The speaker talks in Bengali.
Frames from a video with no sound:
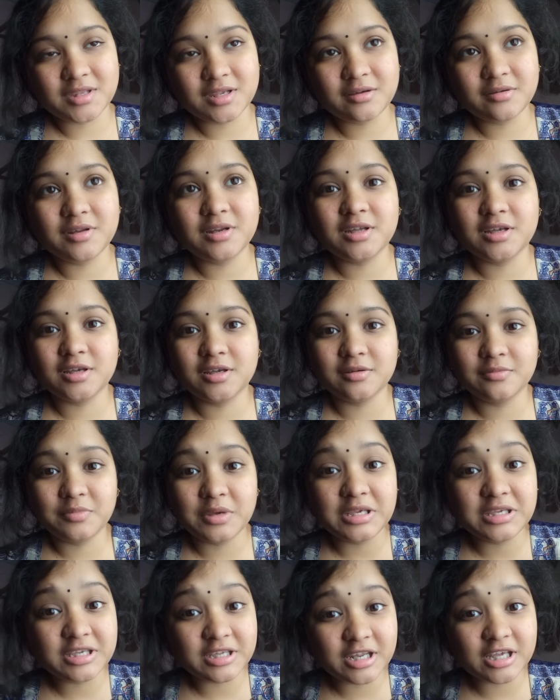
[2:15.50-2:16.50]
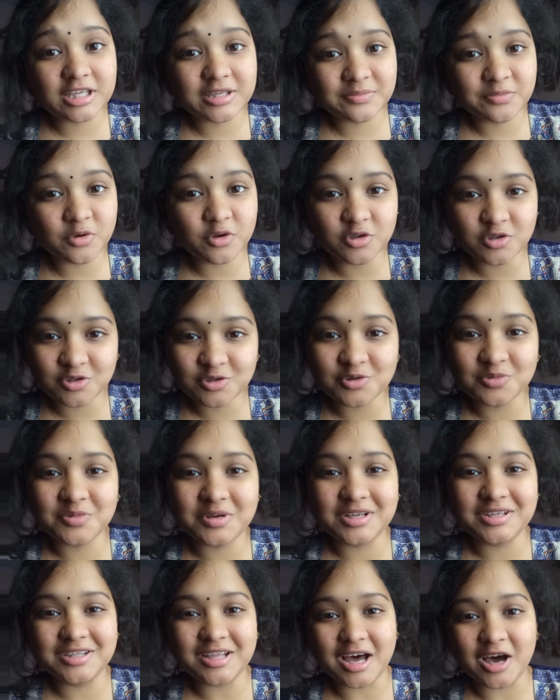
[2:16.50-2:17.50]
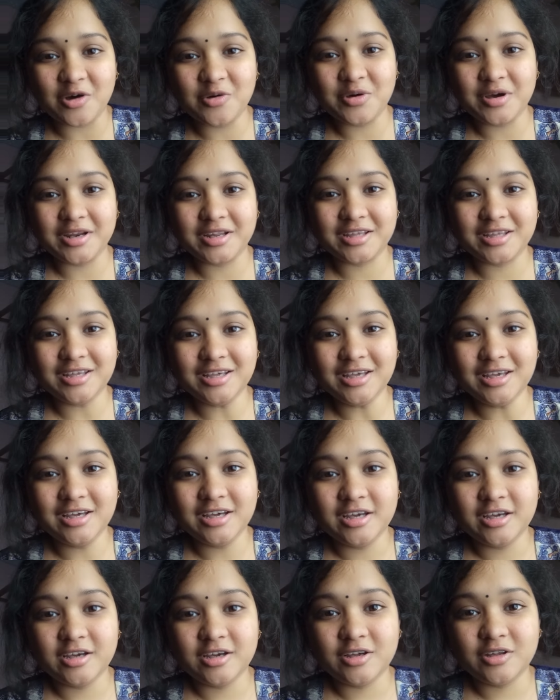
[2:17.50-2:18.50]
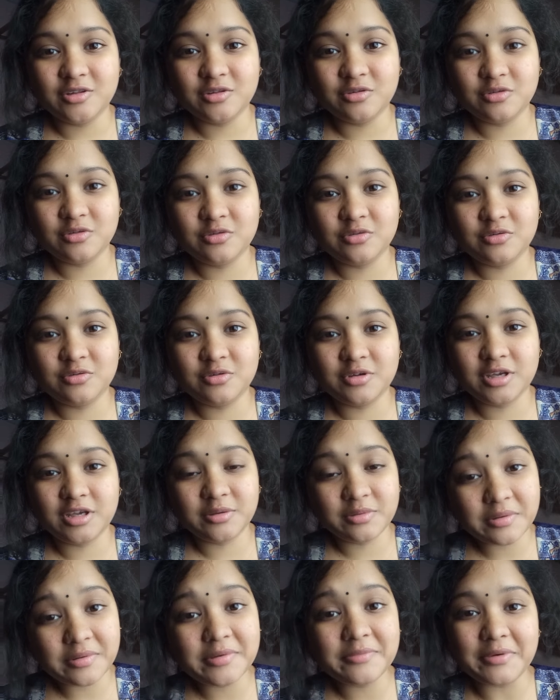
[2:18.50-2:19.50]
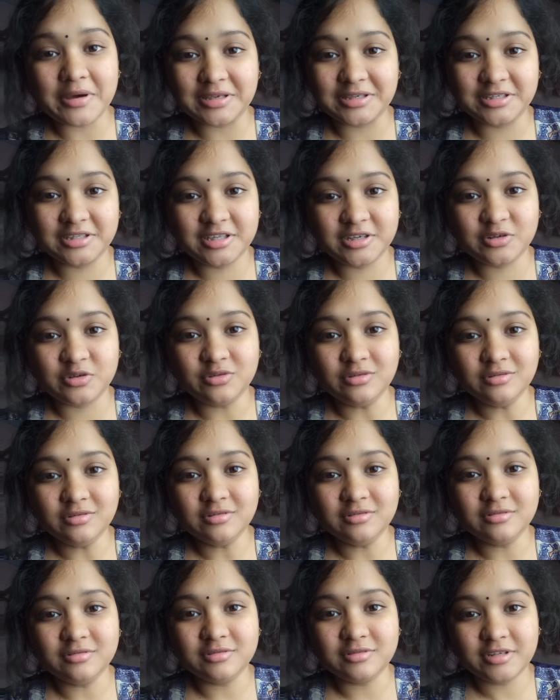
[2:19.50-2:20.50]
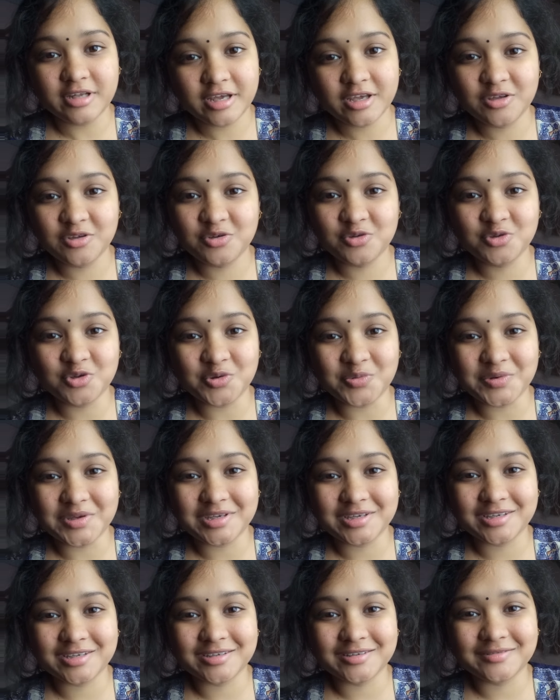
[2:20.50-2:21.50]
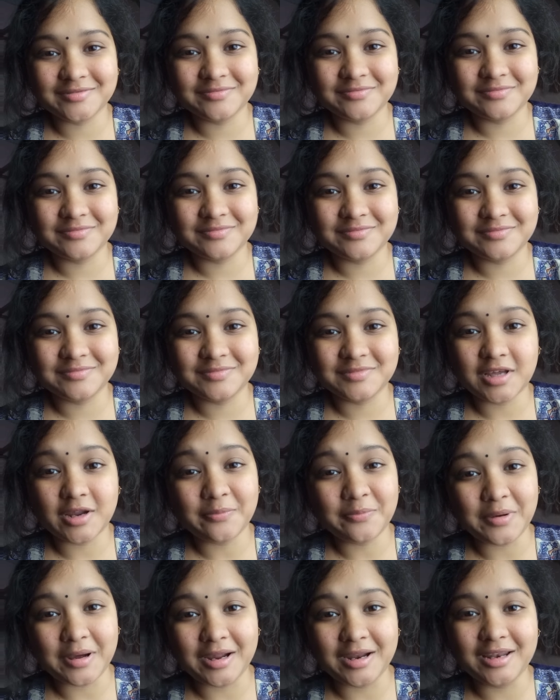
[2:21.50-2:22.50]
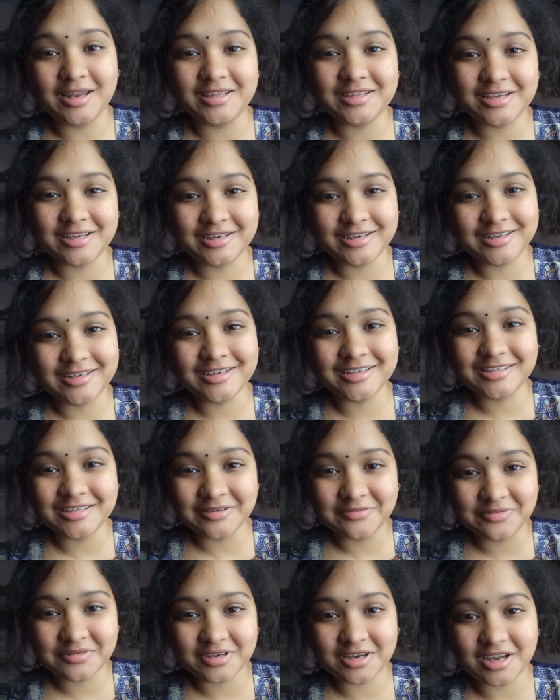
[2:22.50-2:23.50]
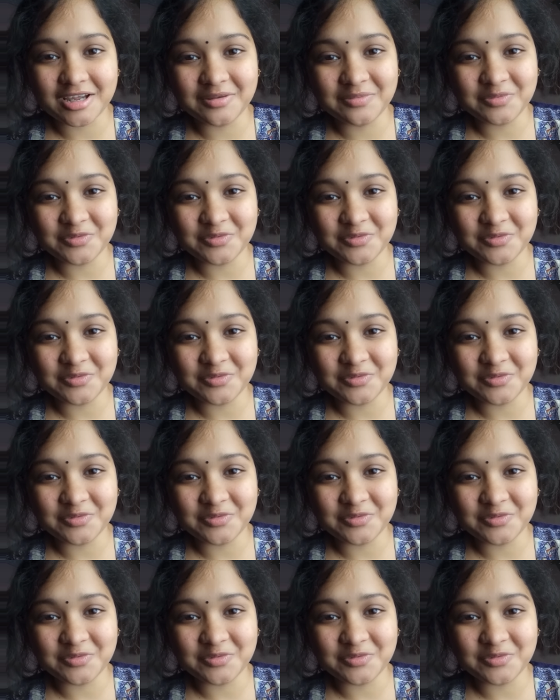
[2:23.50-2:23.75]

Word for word: মানে বেশি রেসপন্স তোমরা দাও আর কি তো এইভাবে পাশে থেকো থ্যাংক ইউ সবাইকে আর পারলে চ্যানেলটিকে সাবস্ক্রাইব